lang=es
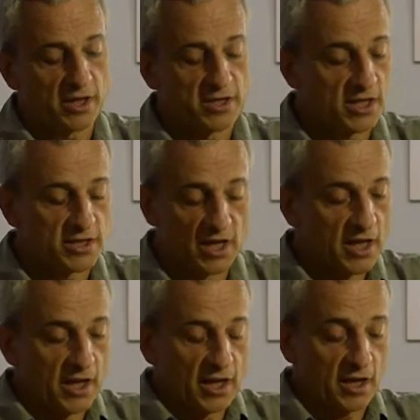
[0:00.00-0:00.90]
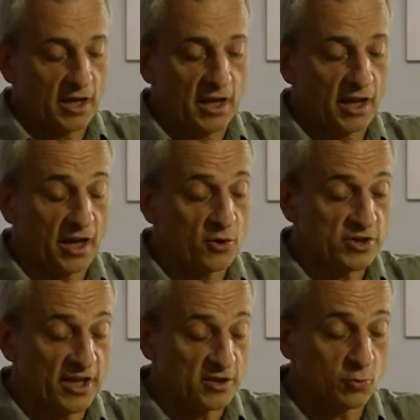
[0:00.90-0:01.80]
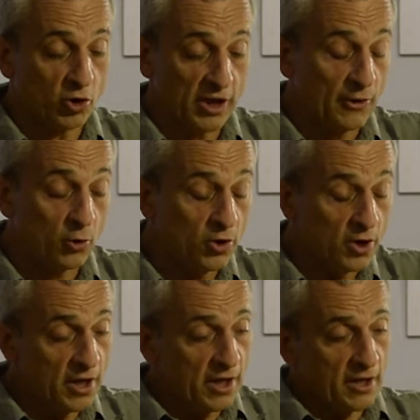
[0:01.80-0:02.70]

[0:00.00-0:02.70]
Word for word: crisis que, que nos ha desbordado,